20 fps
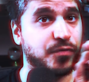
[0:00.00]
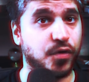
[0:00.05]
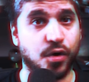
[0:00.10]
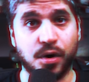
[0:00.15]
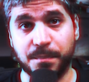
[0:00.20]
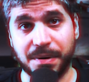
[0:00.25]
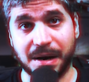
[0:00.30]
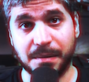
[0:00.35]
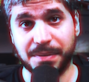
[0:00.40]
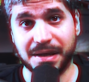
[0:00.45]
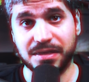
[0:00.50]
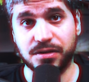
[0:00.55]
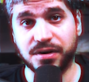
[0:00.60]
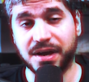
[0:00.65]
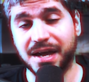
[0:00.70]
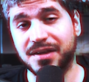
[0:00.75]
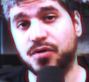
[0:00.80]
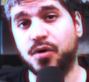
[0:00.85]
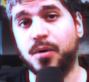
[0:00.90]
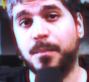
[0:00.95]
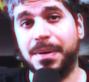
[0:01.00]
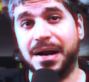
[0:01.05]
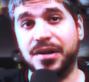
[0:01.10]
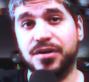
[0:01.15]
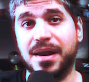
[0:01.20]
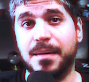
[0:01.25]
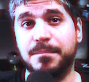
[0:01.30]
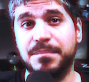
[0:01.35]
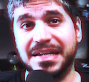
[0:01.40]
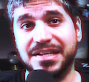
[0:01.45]
On parle pas de nuggets, on parle de
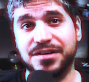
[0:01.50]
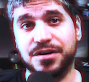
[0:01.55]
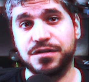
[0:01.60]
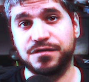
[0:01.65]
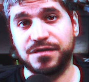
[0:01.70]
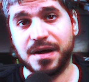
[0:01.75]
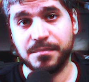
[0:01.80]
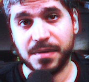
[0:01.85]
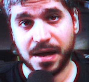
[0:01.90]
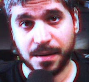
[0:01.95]
la Bitcoin Farm.